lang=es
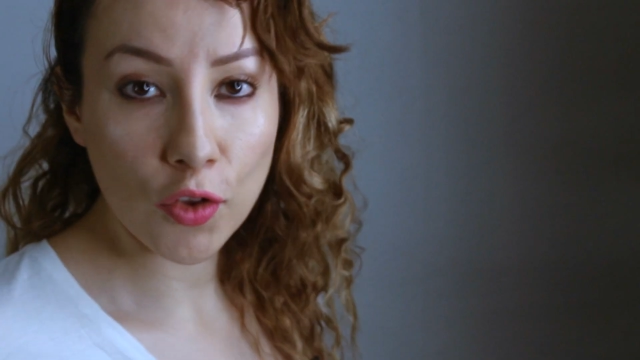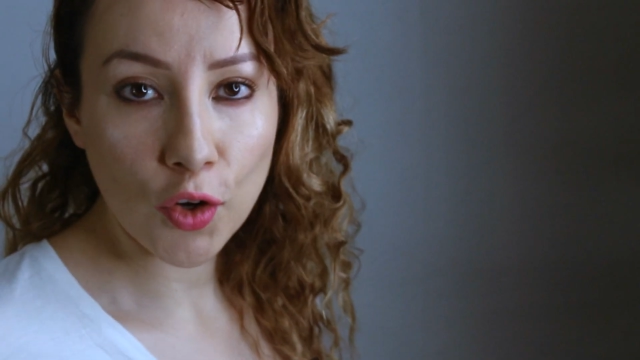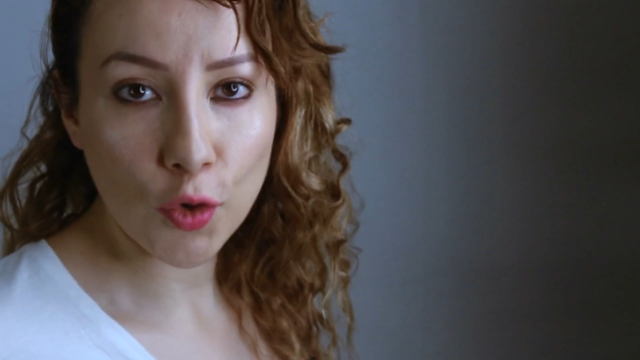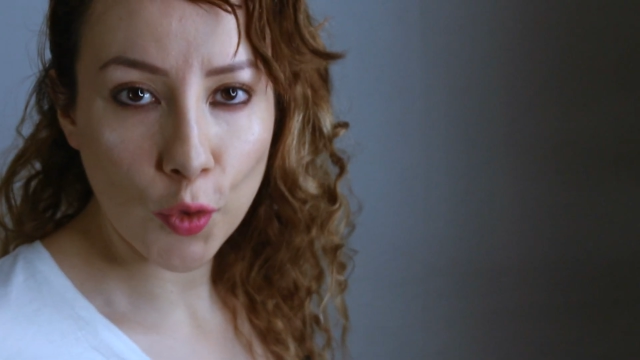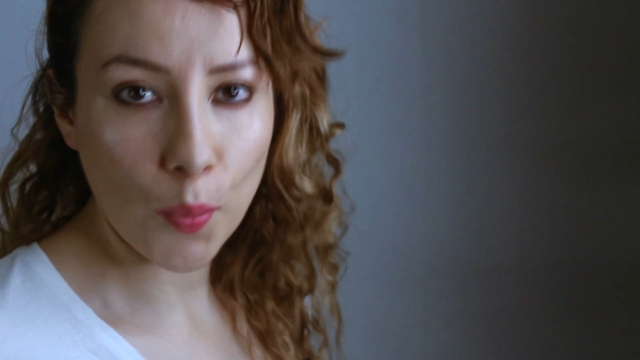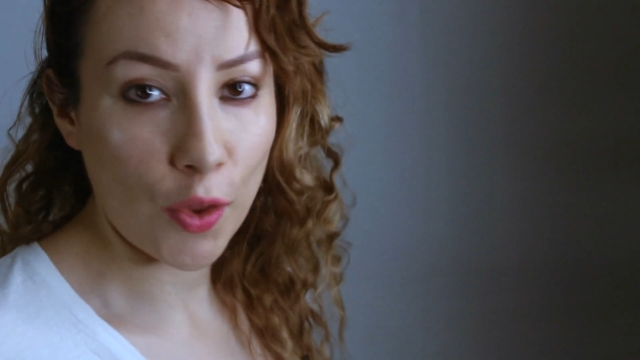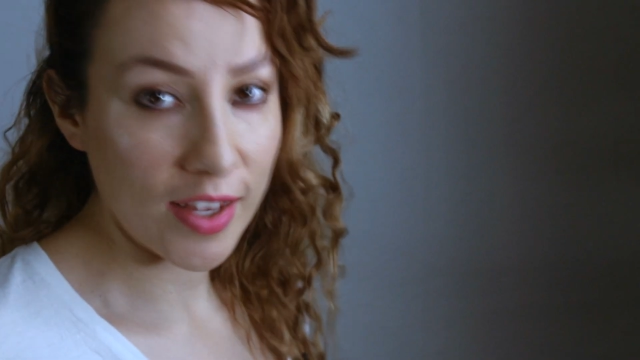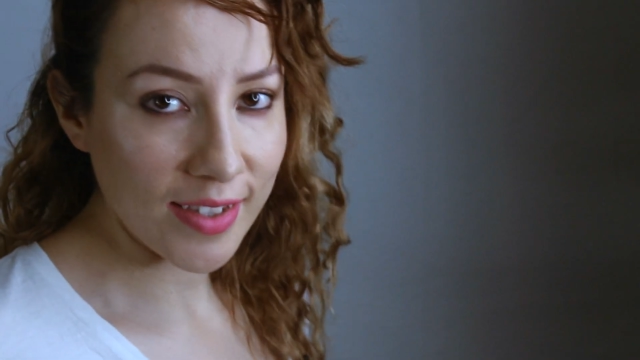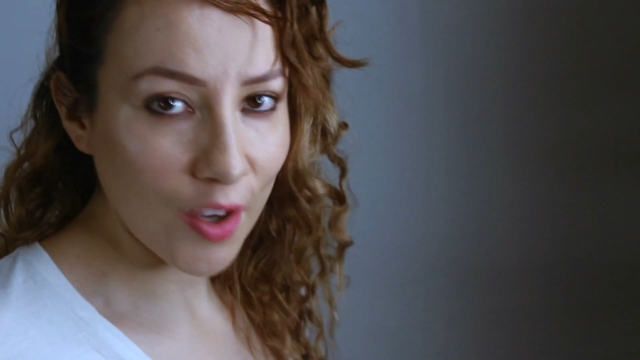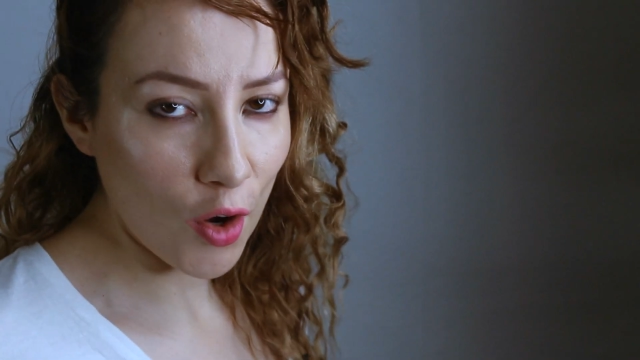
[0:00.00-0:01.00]
Otro grupo
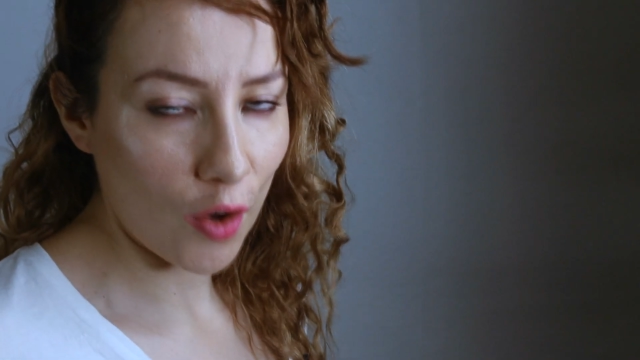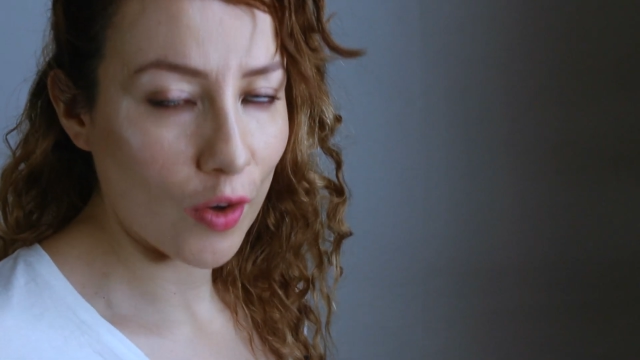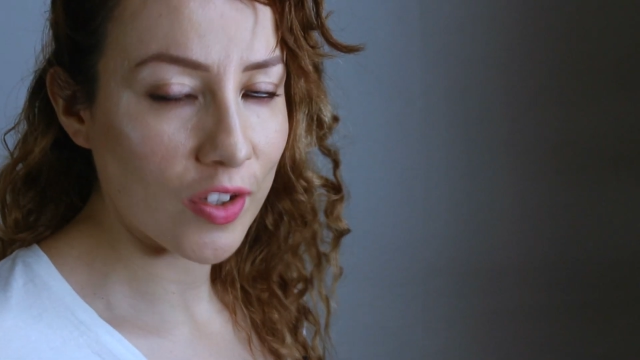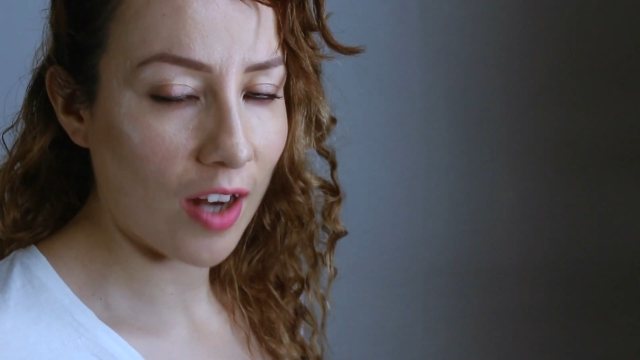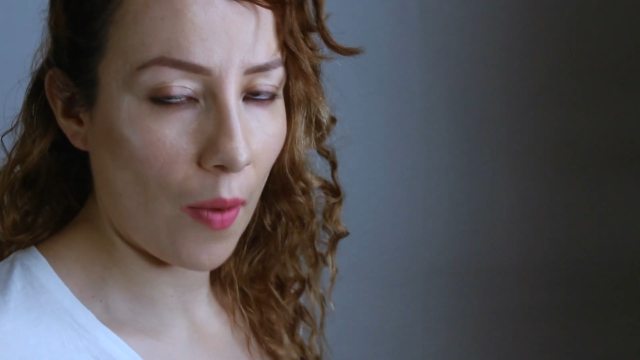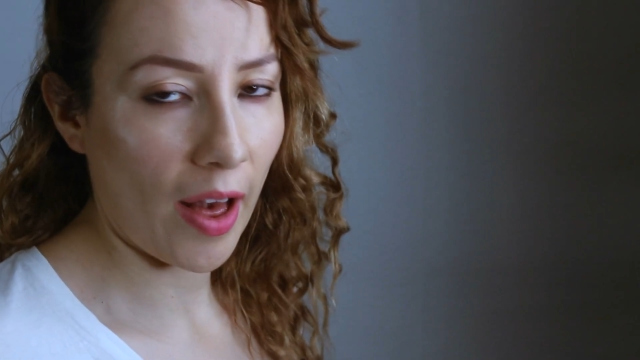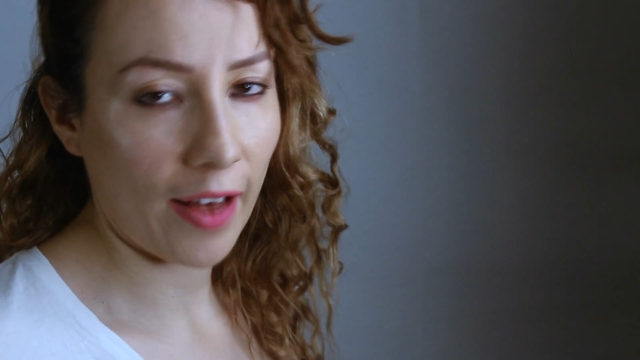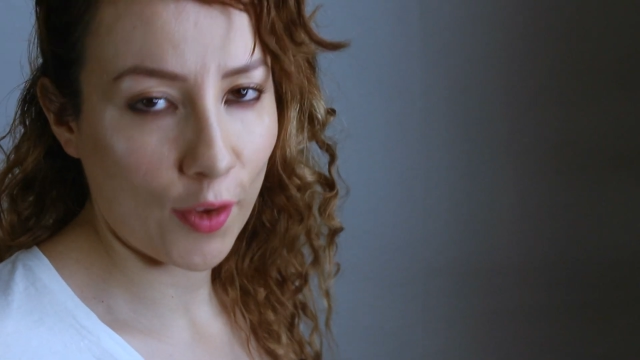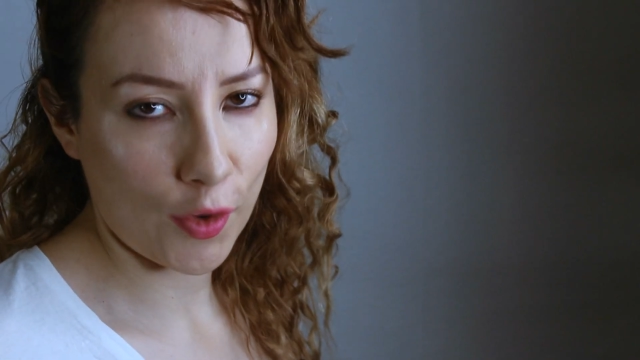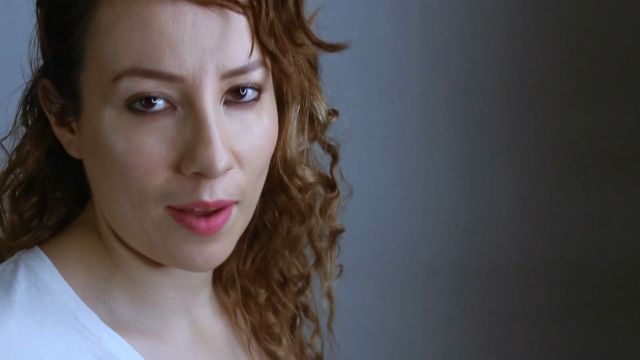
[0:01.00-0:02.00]
de psicólogos
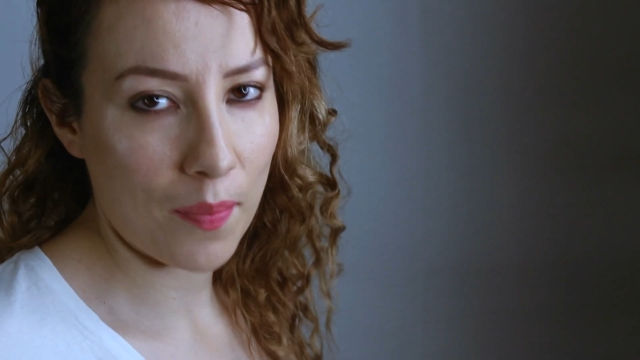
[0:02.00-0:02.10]
trabaja con